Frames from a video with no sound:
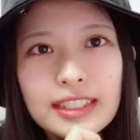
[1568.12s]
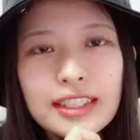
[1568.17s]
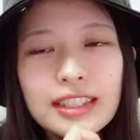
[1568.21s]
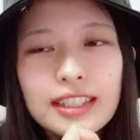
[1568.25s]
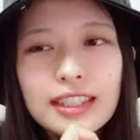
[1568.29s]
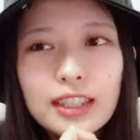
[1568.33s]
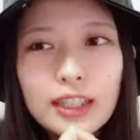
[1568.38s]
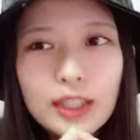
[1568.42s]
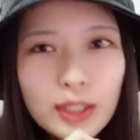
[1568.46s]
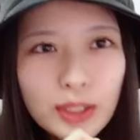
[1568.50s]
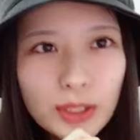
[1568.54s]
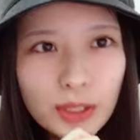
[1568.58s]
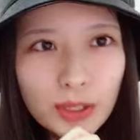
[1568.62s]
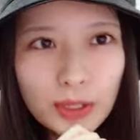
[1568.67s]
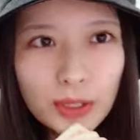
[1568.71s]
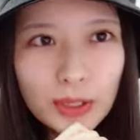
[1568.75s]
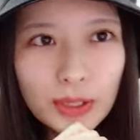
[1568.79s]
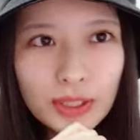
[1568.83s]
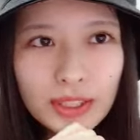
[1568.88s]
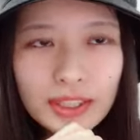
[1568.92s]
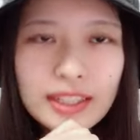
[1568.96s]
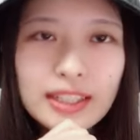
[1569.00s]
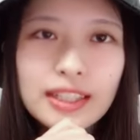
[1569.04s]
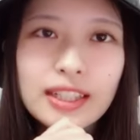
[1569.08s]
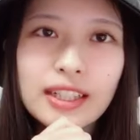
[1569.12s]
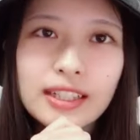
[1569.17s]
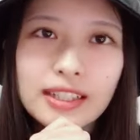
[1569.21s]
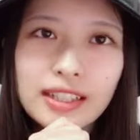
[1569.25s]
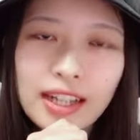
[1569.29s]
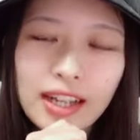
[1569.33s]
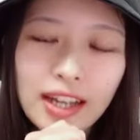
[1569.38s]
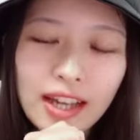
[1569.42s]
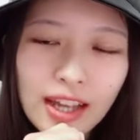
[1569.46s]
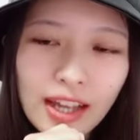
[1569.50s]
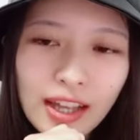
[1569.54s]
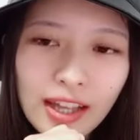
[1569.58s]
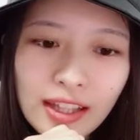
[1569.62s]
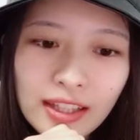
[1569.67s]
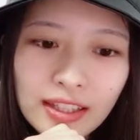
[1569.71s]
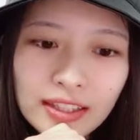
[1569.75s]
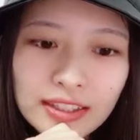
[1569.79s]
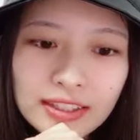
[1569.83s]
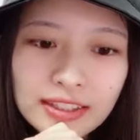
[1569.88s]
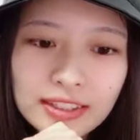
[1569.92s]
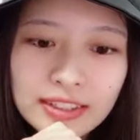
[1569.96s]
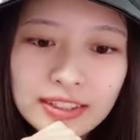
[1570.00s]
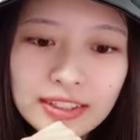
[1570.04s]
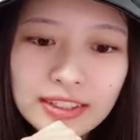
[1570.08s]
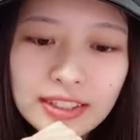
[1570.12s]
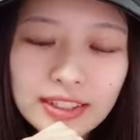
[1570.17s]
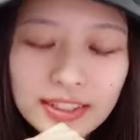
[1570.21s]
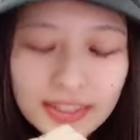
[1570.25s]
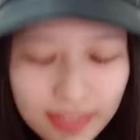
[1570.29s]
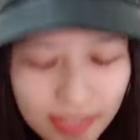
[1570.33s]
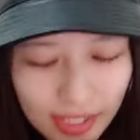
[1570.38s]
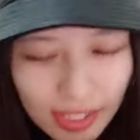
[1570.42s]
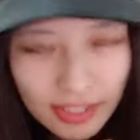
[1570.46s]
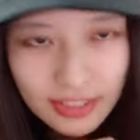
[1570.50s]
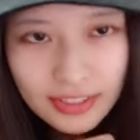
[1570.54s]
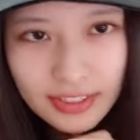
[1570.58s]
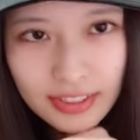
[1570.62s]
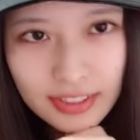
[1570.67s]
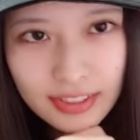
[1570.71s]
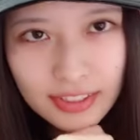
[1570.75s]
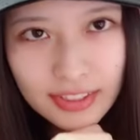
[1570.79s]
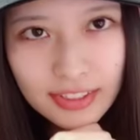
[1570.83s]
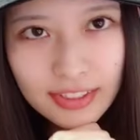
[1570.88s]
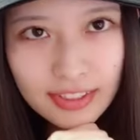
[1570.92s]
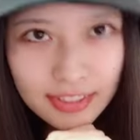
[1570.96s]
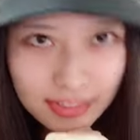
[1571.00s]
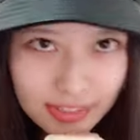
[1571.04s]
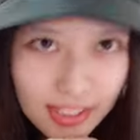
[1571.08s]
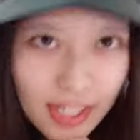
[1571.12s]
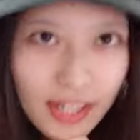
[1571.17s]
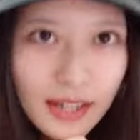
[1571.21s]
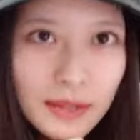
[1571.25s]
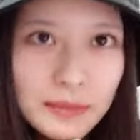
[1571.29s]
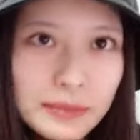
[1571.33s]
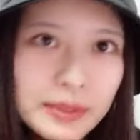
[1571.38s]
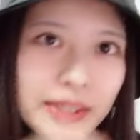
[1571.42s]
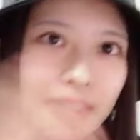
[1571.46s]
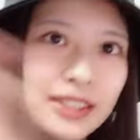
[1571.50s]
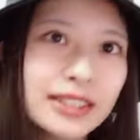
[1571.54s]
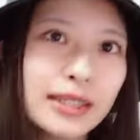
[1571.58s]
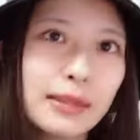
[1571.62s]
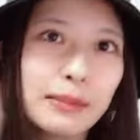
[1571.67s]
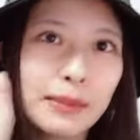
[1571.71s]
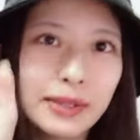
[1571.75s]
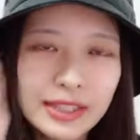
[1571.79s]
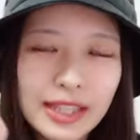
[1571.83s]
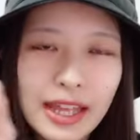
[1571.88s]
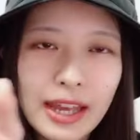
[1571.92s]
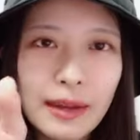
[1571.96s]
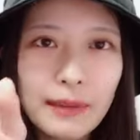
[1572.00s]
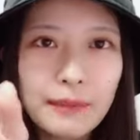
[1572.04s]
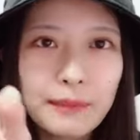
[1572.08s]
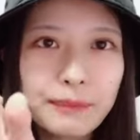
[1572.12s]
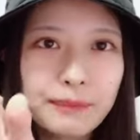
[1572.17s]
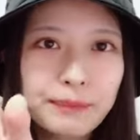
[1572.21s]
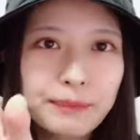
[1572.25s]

はあいいかなです。じゃあ皆さんまた